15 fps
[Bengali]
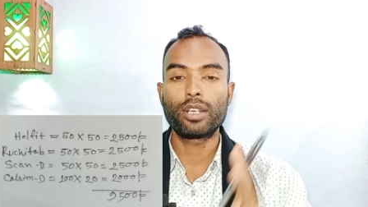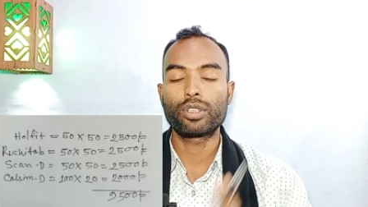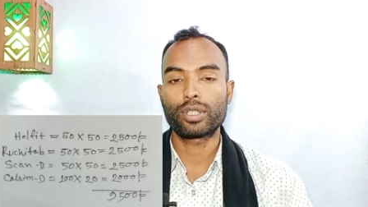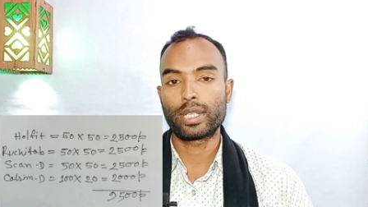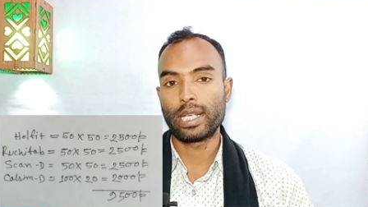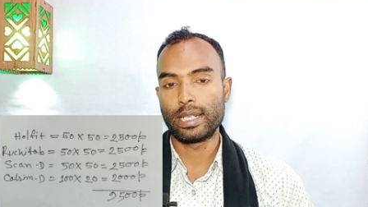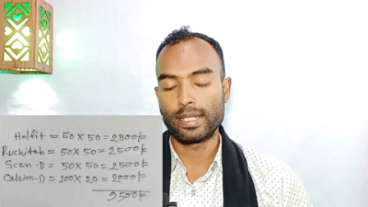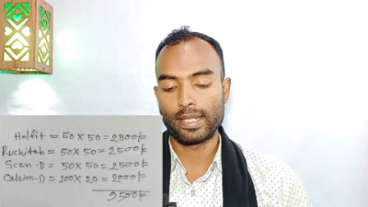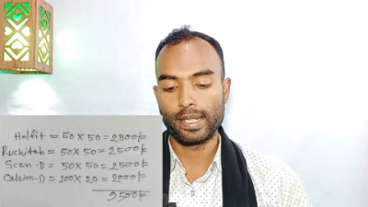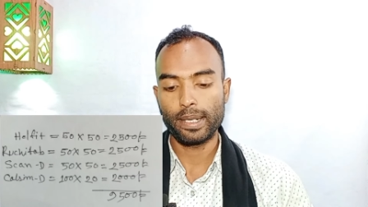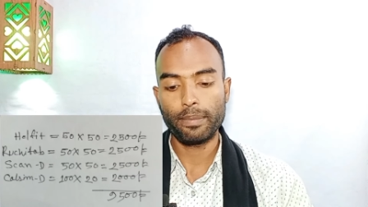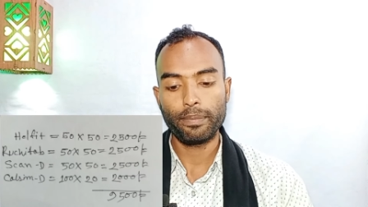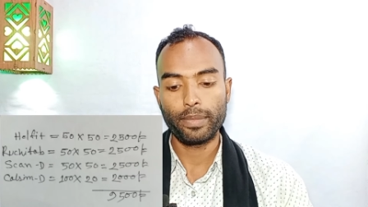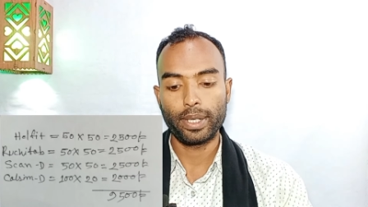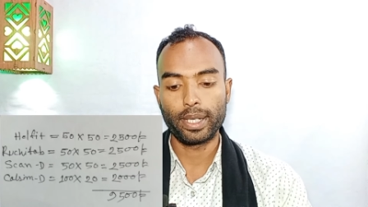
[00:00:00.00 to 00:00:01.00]
হচ্ছে
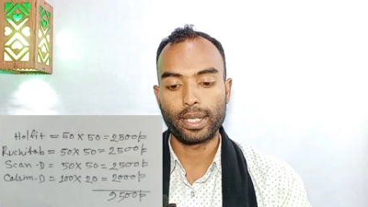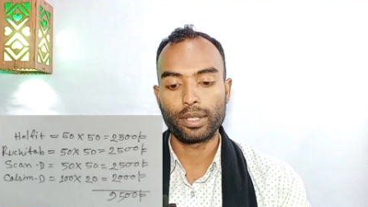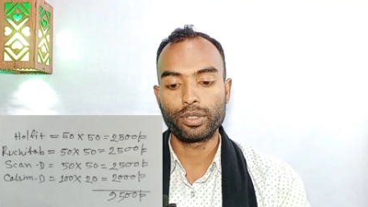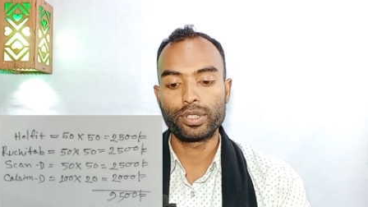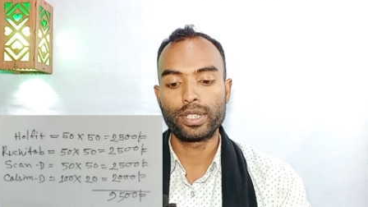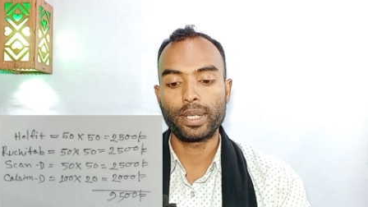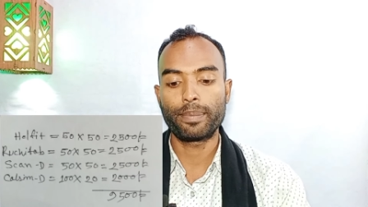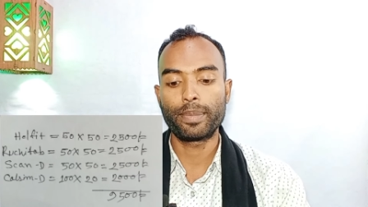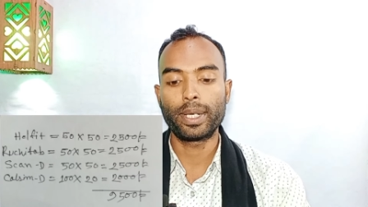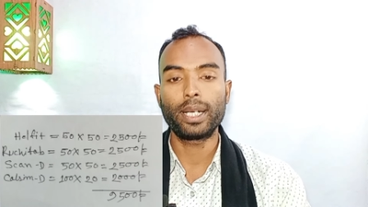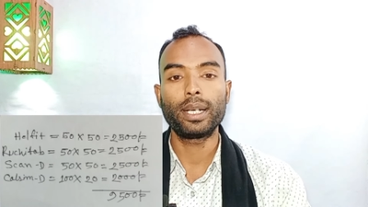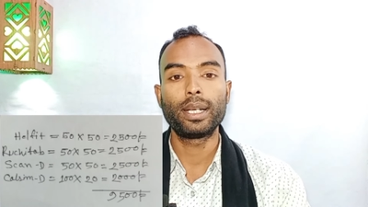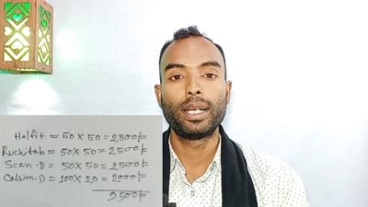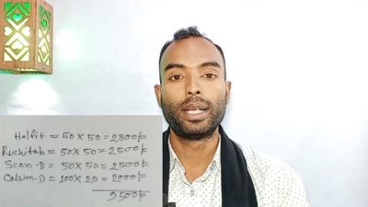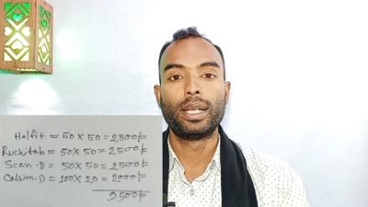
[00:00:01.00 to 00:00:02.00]
ক্যালসিয়াম এটা হচ্ছে আপনার